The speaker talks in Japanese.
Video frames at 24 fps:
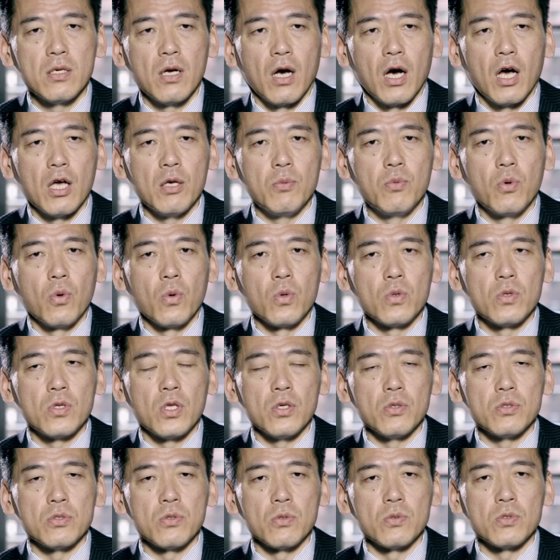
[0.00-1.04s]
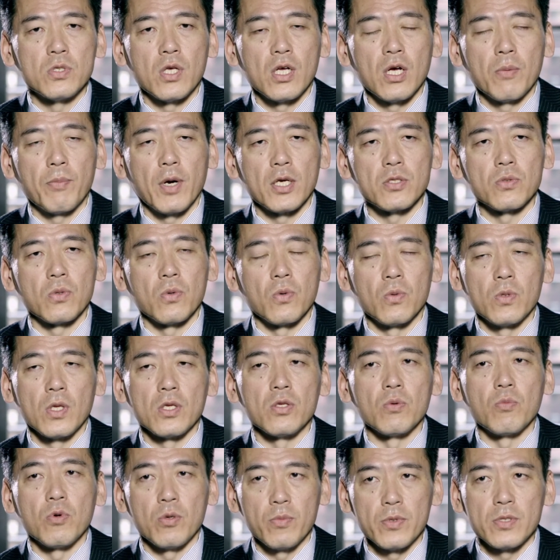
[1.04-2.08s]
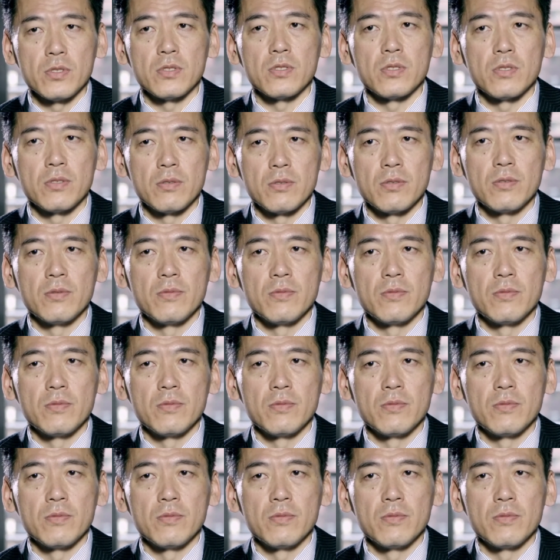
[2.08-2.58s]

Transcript: 相棒っていう存在がパソコンだと思います。